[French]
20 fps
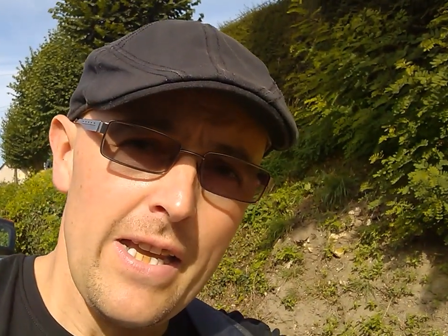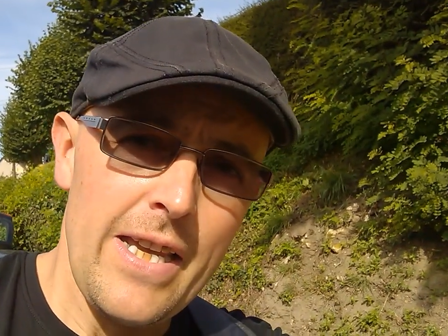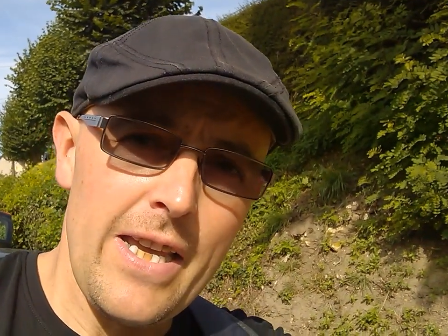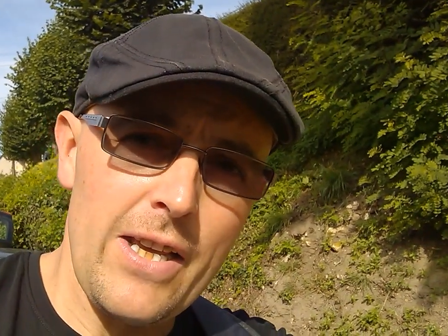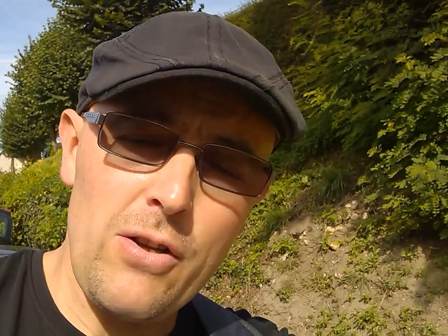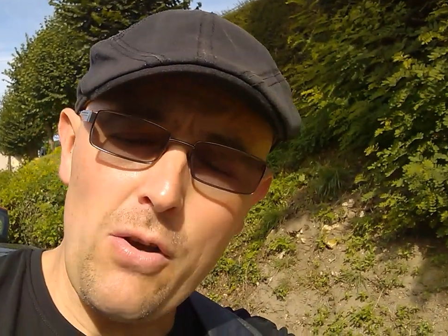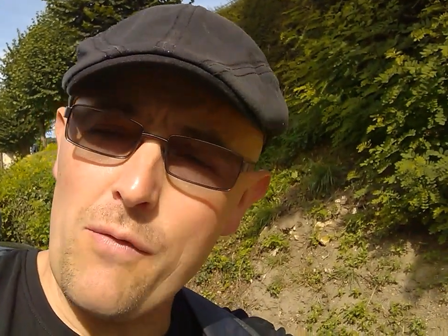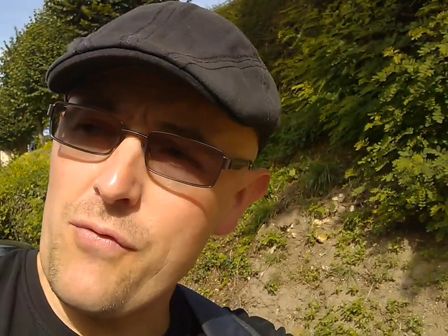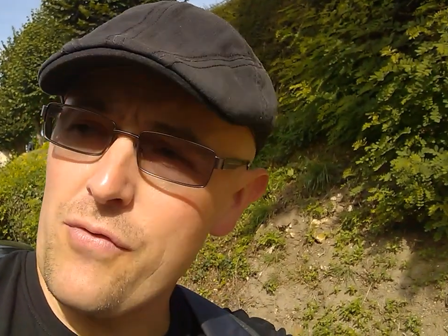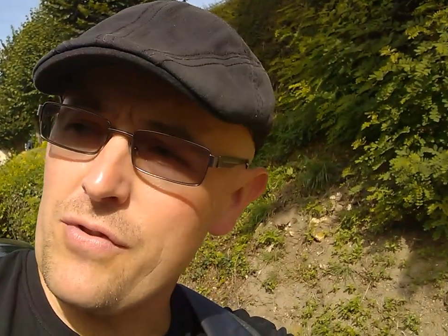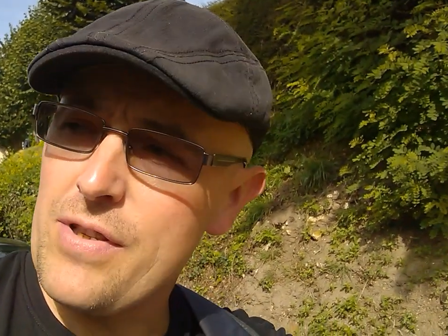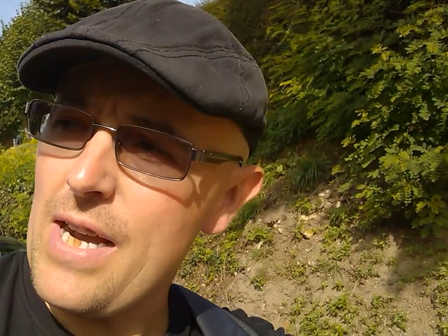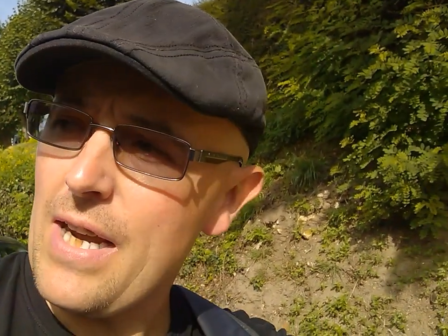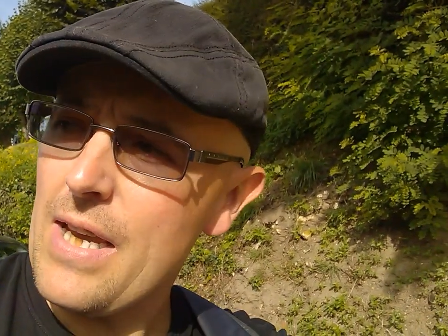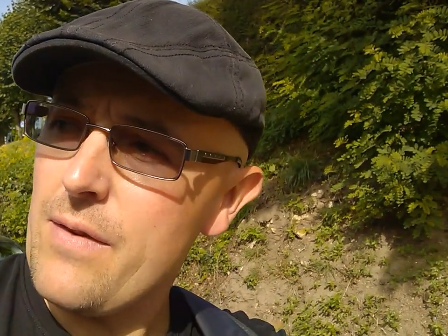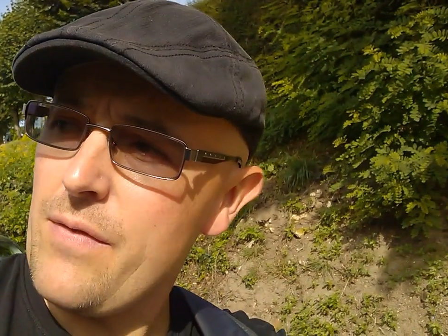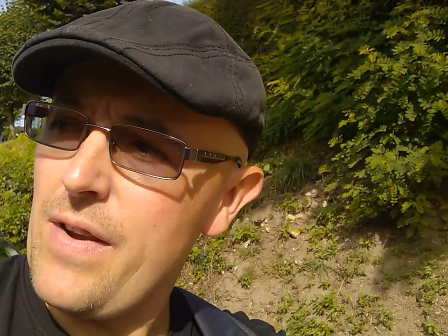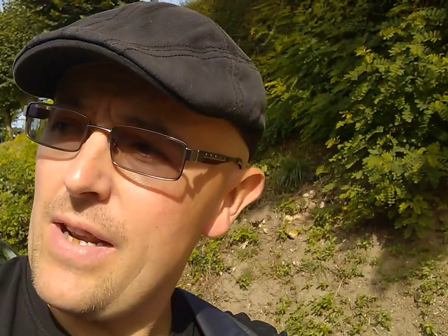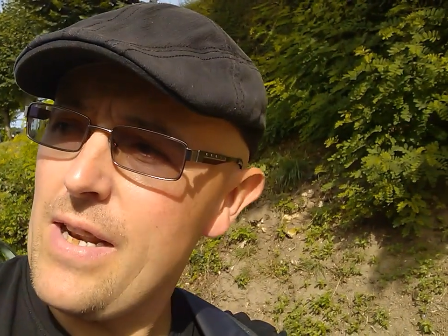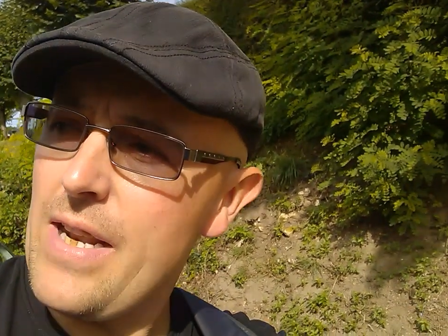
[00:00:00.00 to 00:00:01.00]
Et quand vous
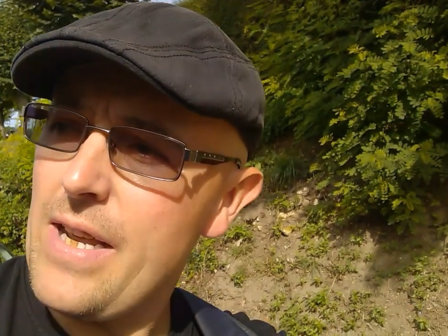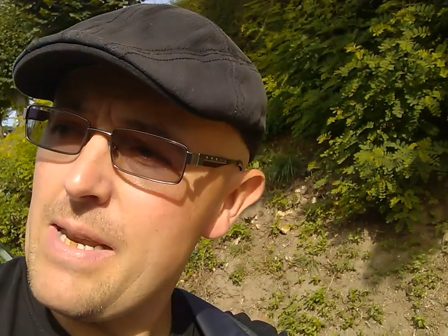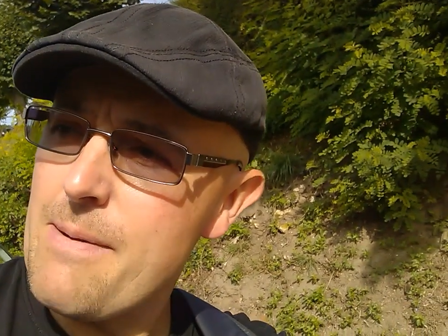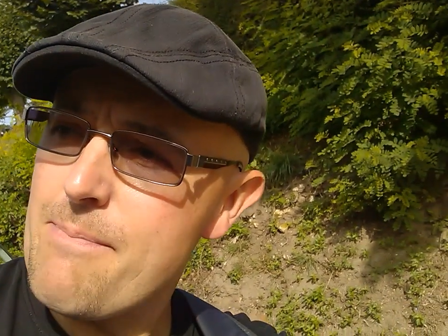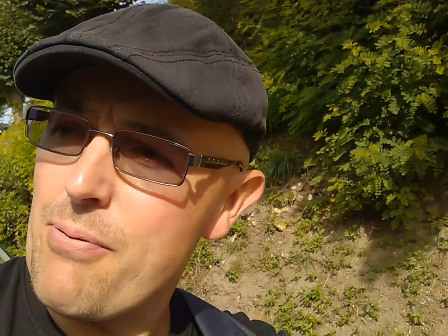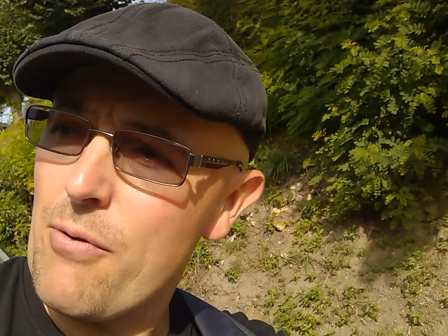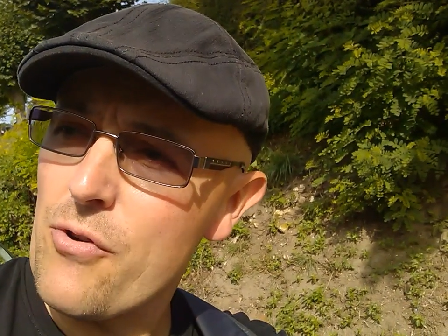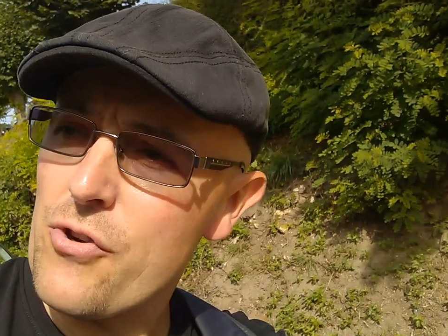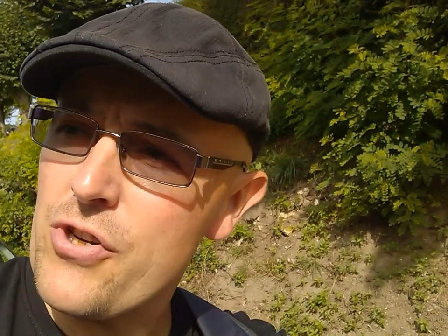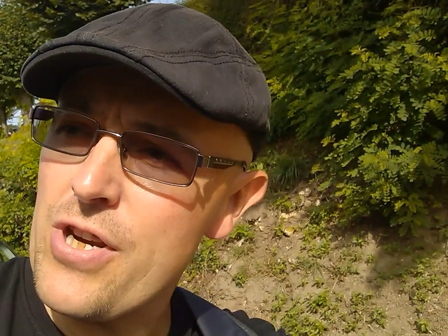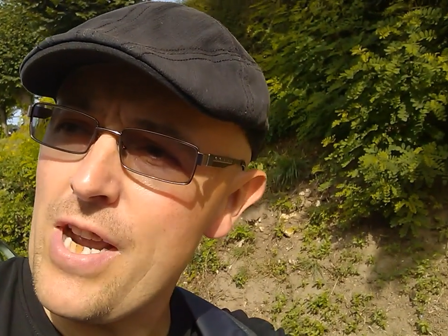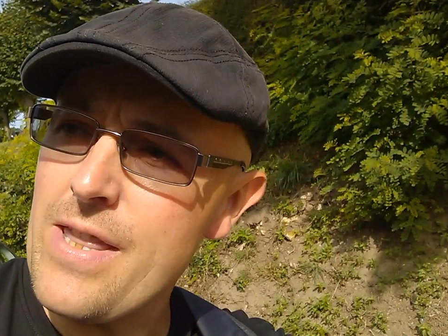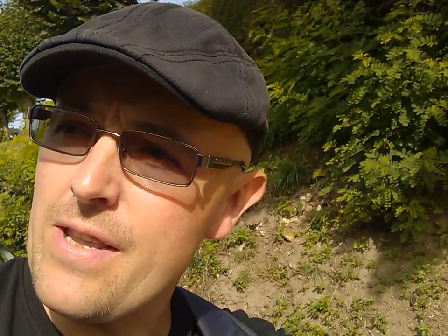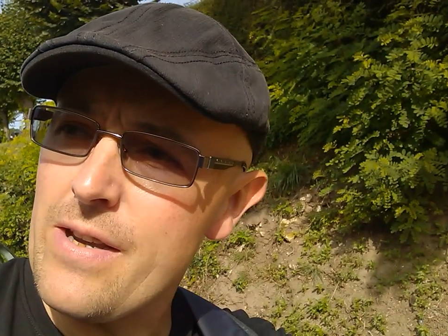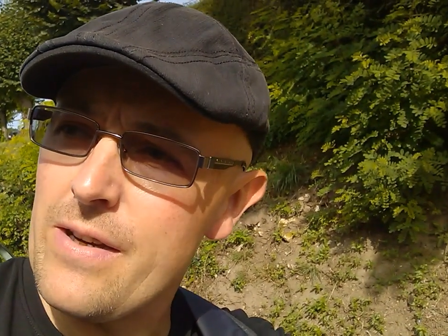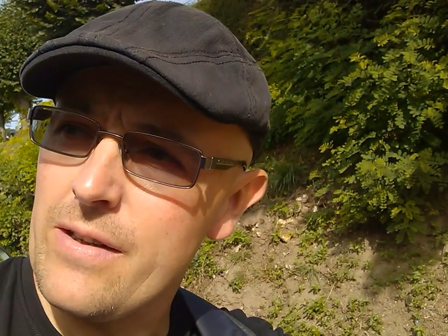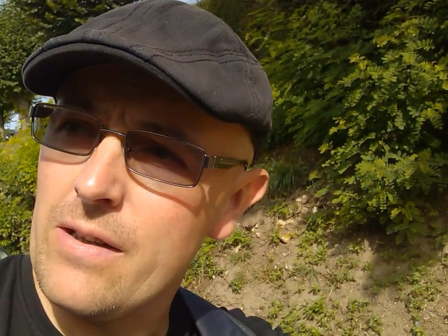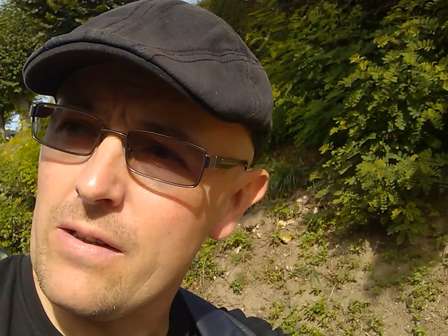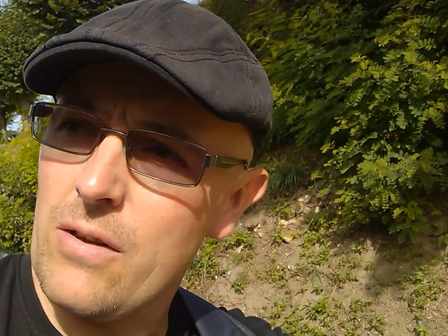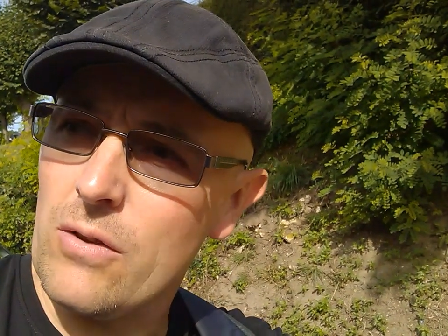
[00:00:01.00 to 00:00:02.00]
arrivez l'année
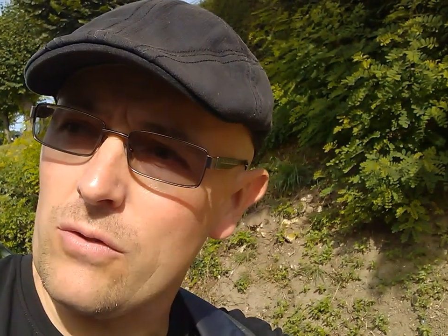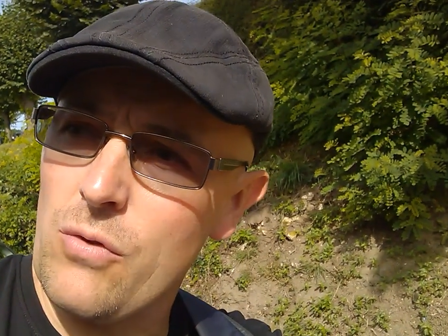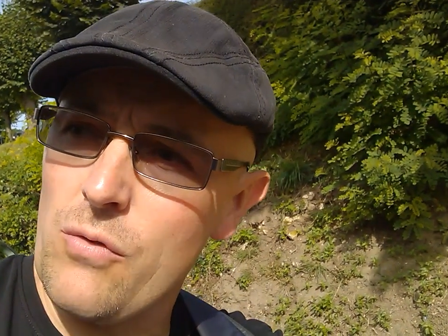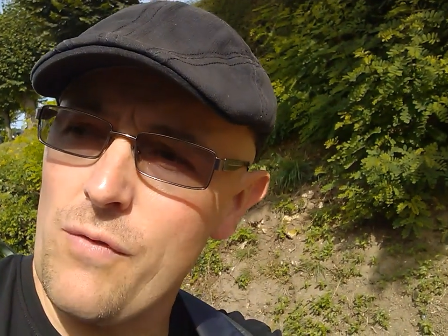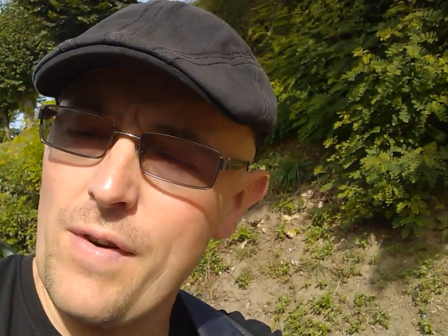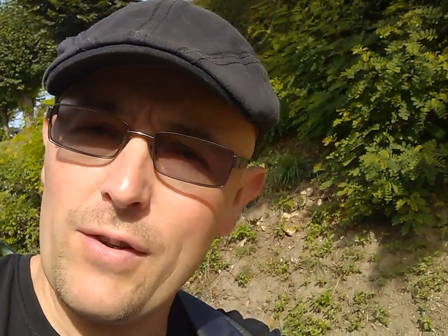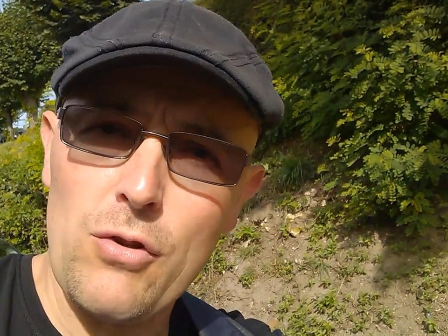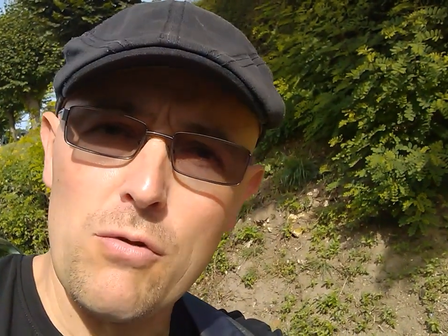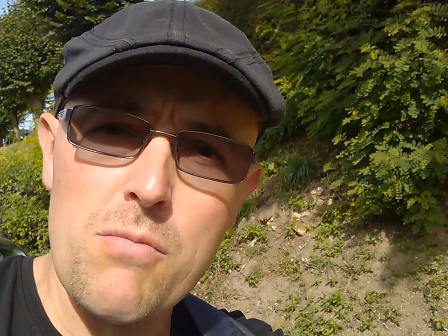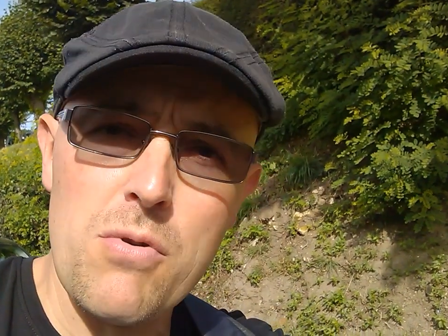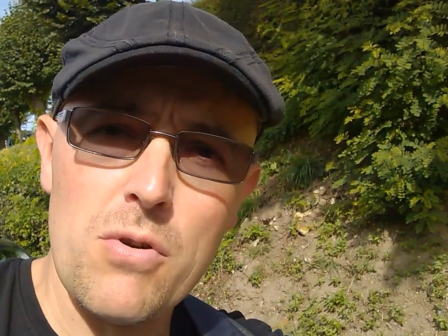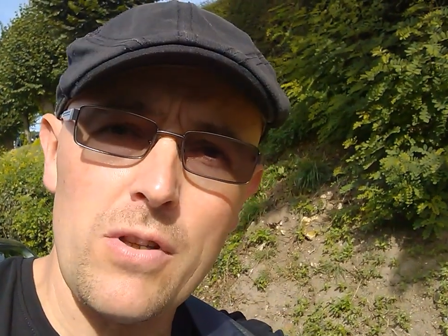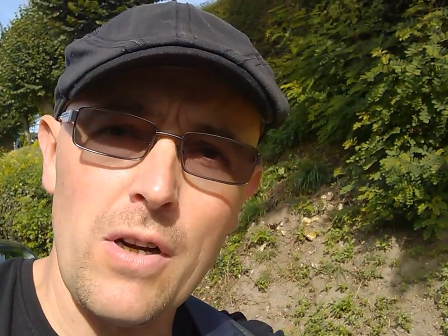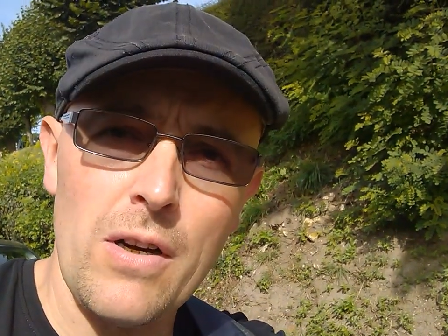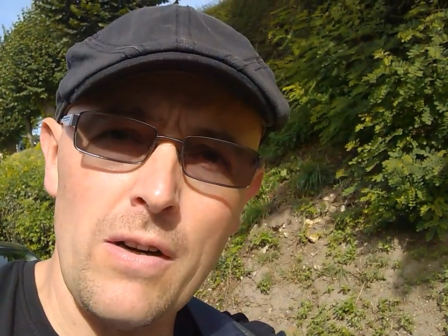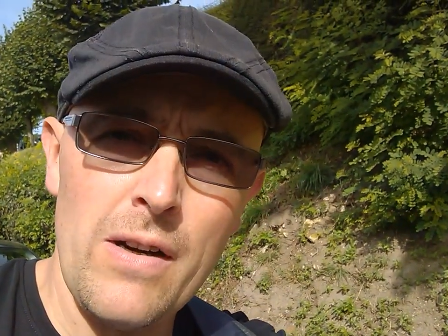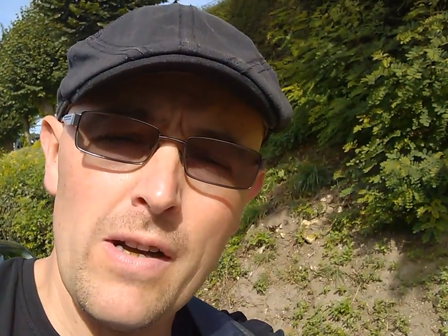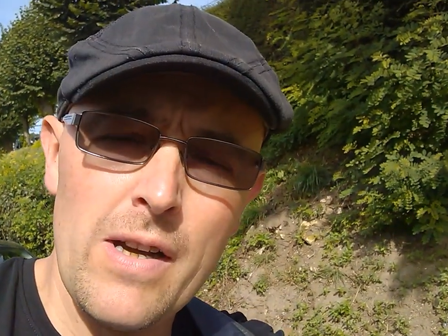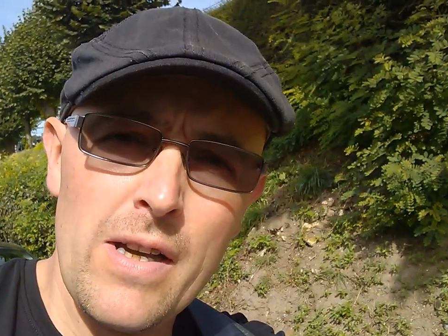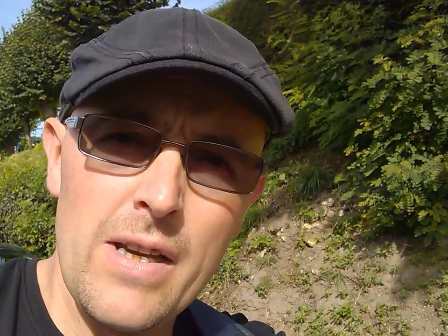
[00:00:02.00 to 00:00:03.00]
prochaine, quand on va être au beau
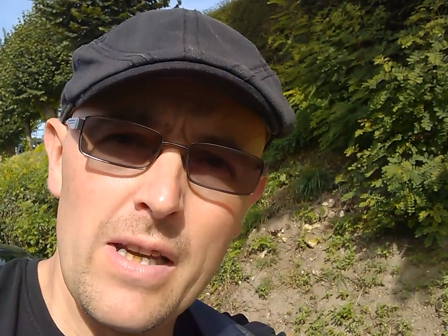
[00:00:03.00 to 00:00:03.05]
temps,